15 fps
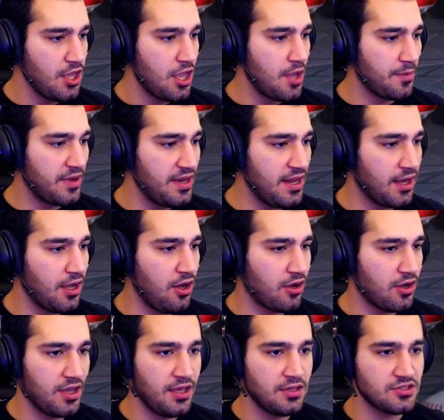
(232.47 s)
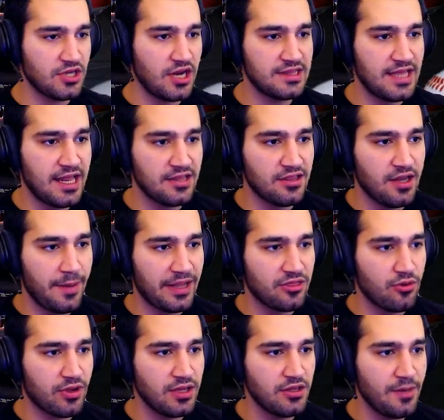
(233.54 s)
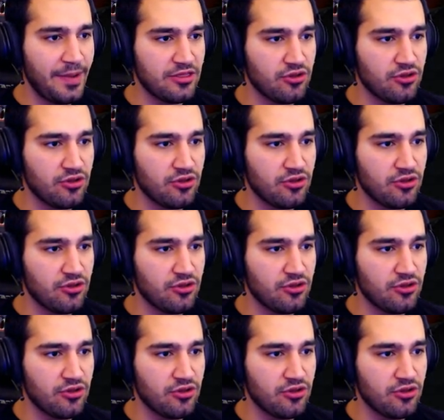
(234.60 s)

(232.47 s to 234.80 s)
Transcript: يمكن اوكي شو رايك يطلعنا يطلع لنا على التوكن تضرب على